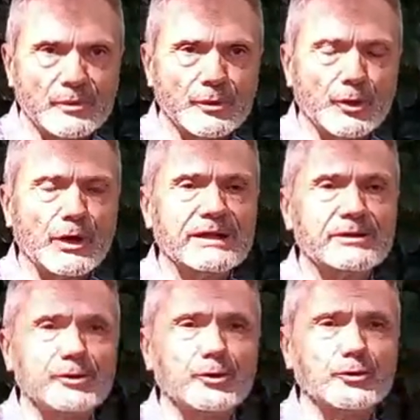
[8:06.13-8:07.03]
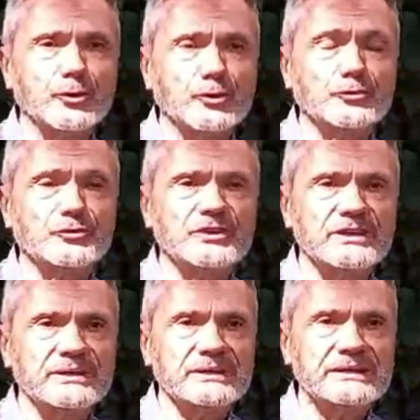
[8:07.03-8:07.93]
no
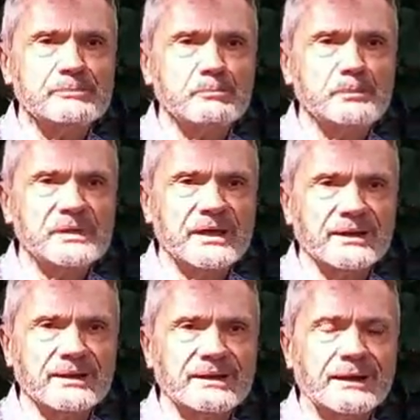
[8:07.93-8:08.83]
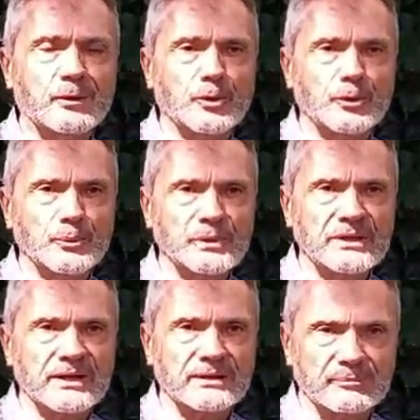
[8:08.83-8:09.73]
consiguen limpiar la
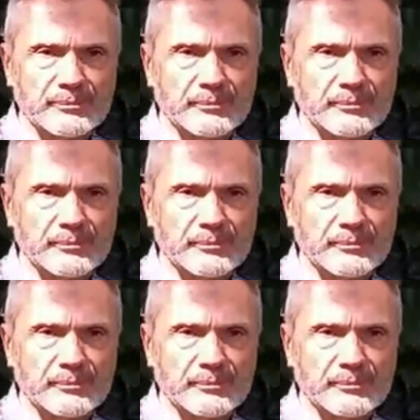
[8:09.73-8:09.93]
órbita